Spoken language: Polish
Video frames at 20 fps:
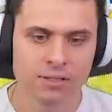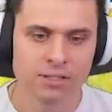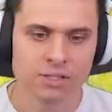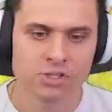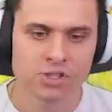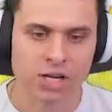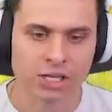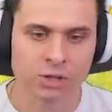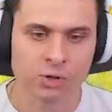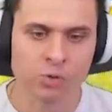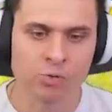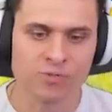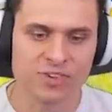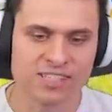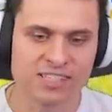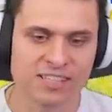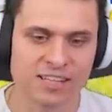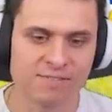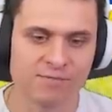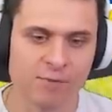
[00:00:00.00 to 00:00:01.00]
Szaku,
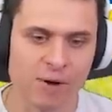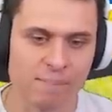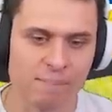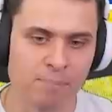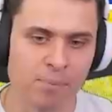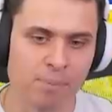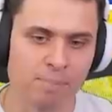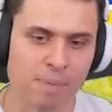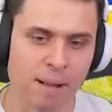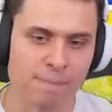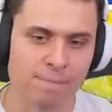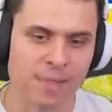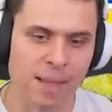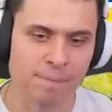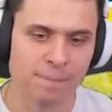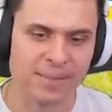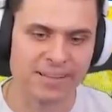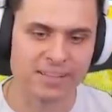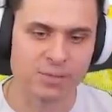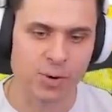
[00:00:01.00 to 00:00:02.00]
wystaw łeb, bo mam
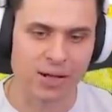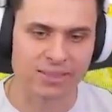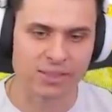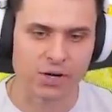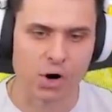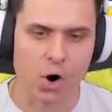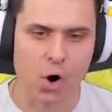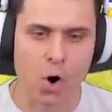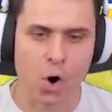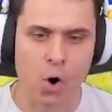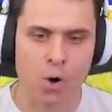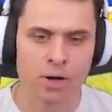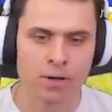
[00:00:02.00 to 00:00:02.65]
napęd quattro.